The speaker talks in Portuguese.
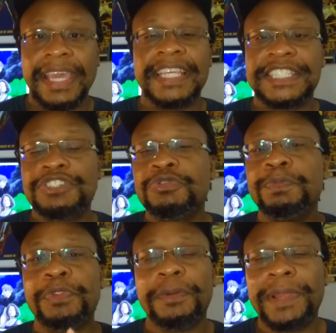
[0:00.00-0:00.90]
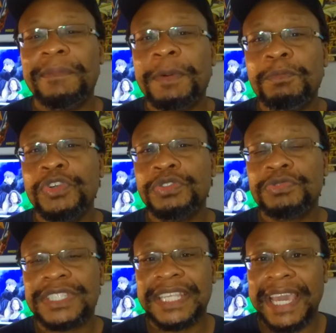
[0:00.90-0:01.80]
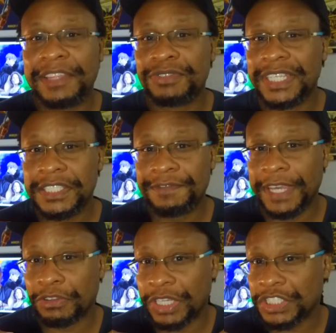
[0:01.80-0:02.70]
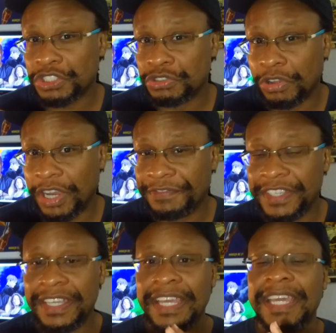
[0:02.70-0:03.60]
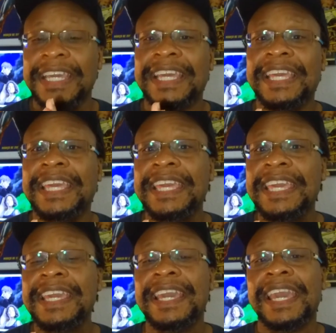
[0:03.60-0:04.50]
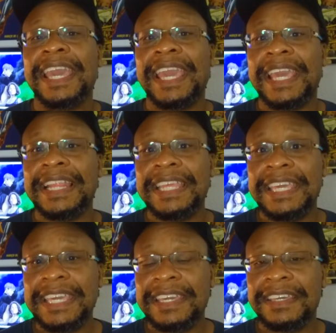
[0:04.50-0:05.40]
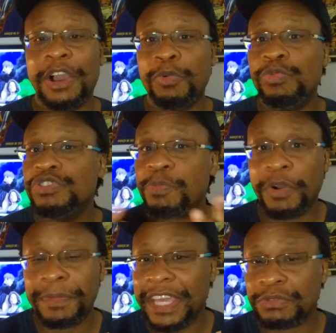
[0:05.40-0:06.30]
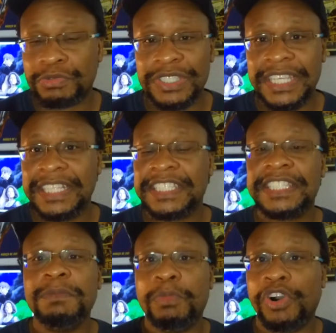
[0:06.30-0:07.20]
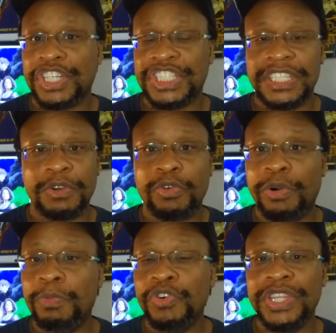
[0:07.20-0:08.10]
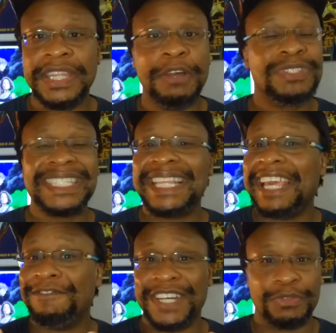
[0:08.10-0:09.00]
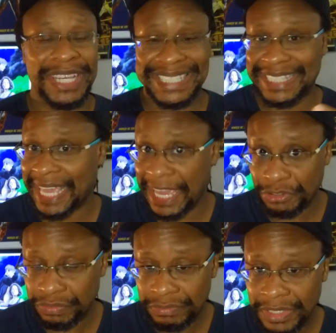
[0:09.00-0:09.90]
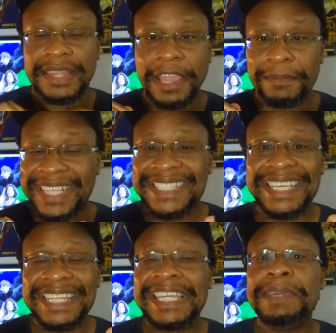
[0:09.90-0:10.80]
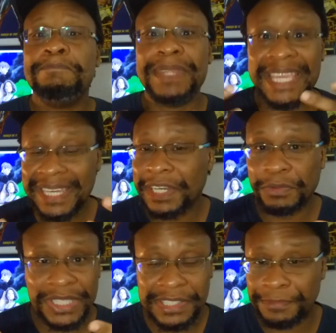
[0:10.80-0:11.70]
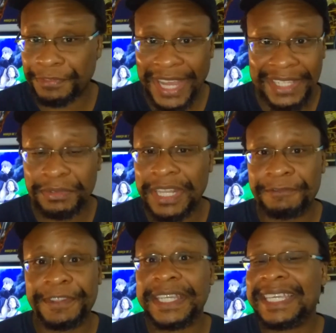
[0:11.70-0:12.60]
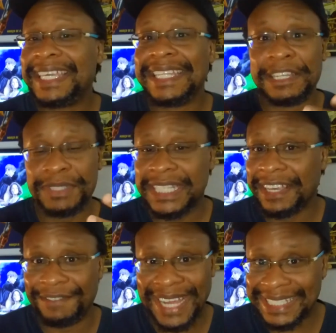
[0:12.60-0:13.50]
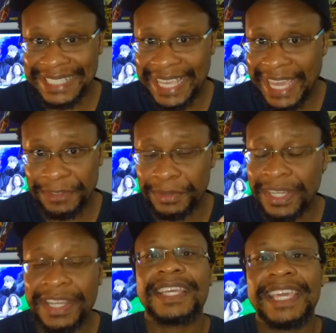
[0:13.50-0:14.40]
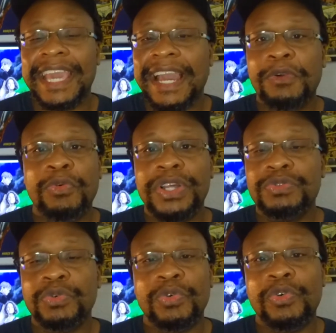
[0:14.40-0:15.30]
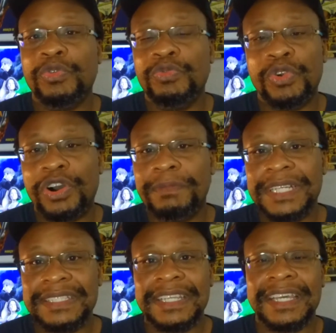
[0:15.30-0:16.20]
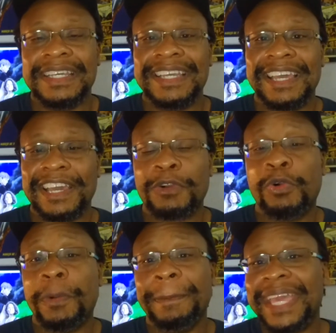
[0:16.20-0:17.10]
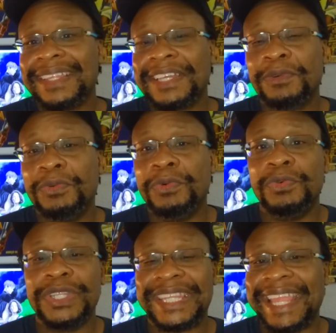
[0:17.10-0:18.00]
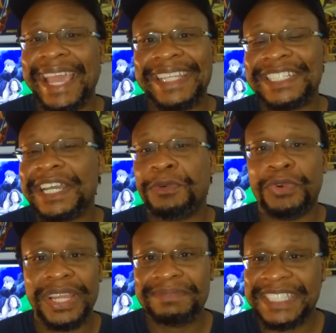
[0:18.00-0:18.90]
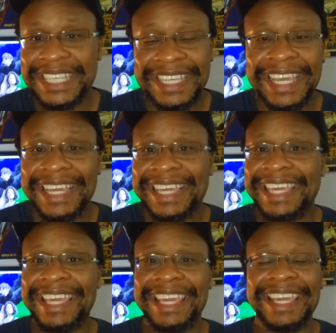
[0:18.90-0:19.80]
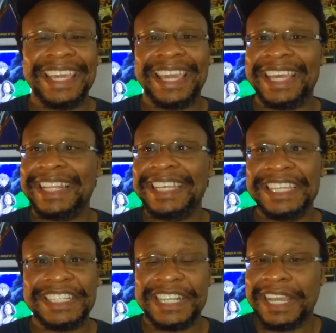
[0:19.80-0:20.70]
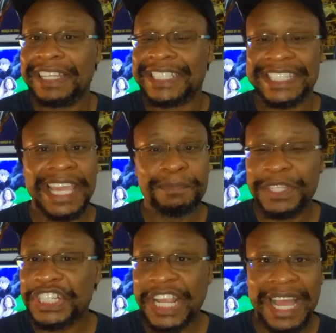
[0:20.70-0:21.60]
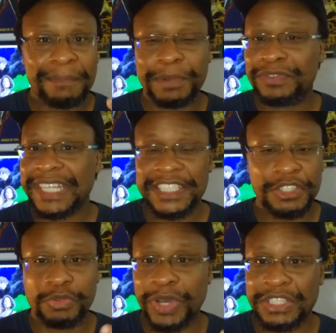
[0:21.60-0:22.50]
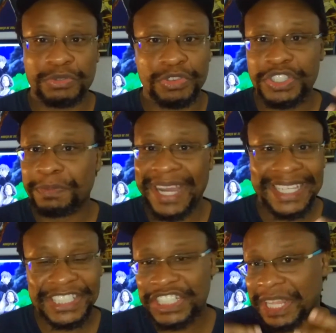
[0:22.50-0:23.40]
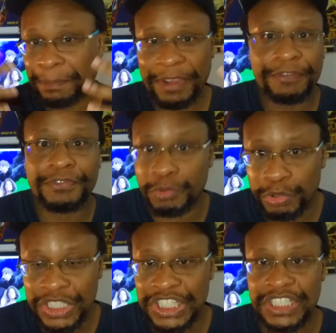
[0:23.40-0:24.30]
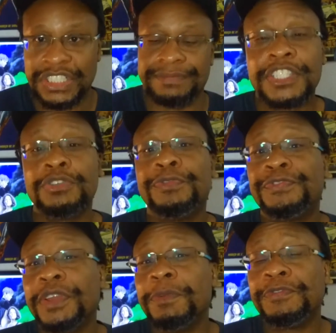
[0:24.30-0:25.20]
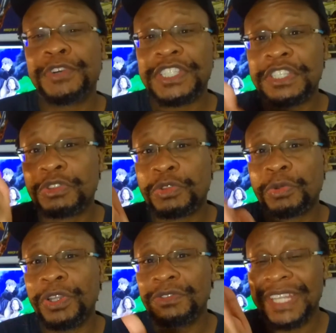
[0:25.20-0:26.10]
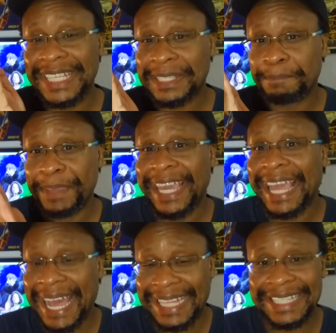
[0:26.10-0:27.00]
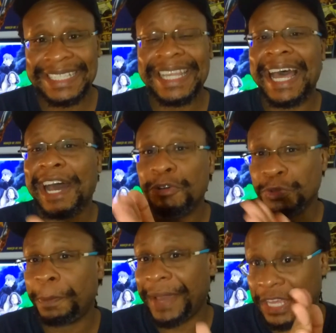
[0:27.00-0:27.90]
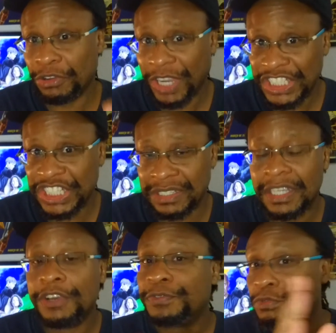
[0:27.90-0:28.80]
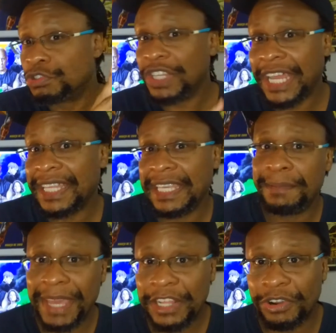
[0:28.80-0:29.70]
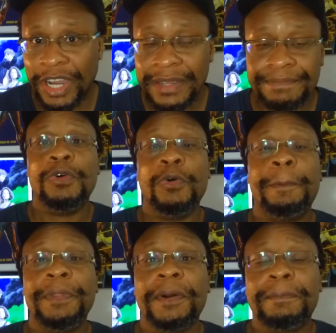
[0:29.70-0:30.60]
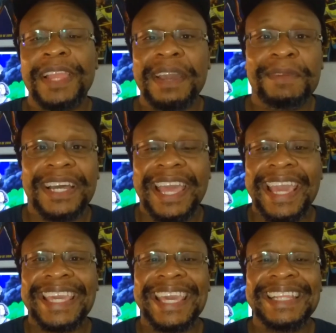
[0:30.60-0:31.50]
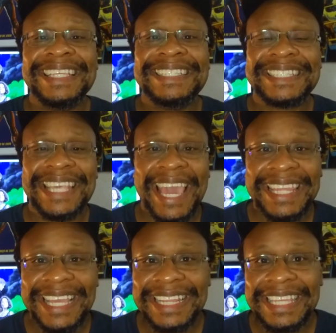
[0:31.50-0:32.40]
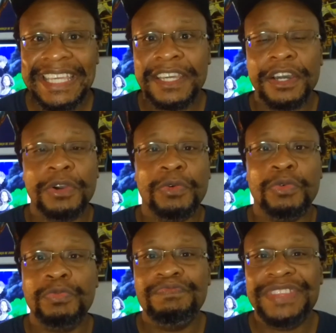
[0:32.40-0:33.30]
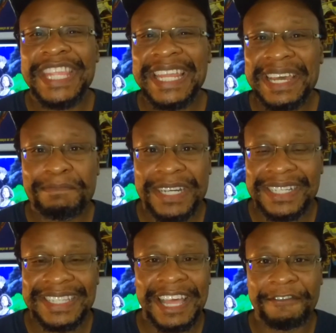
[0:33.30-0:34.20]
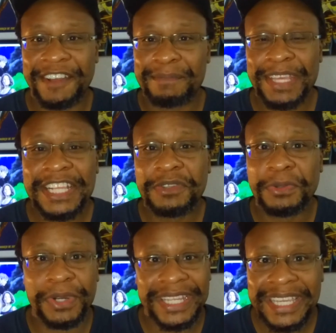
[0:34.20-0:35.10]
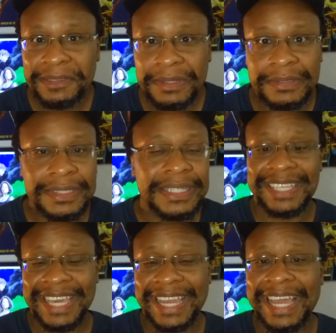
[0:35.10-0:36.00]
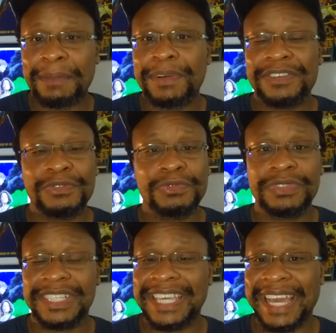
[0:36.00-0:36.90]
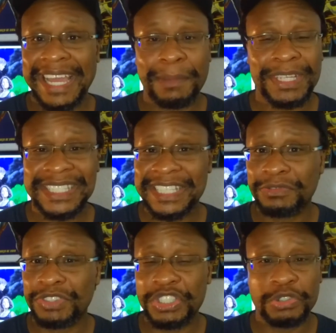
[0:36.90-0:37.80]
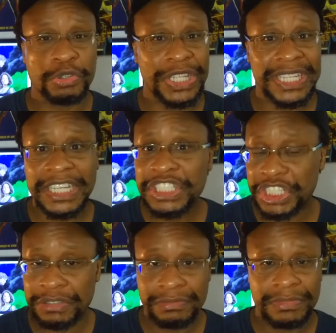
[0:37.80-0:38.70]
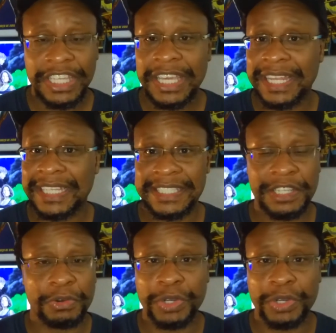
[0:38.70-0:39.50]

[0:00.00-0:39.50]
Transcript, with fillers: Existe um problema muito sério nesse Veloz Snob que ele, em alguns momentos, ele se mostra como não se levando a sério. Tem uma cena que brinca com esse fato da franquia não se levar a sério, que é quando o Roman é, comenta com o Tej e a Ramsey que eles sempre escapam das situações mais estapafúrdias. Se o filme fosse todo nessa pegada da autoparódia, funcionaria melhor. O problema é que ele insere ali um drama da família Toreto que acaba, que acaba sendo dissonante em relação ao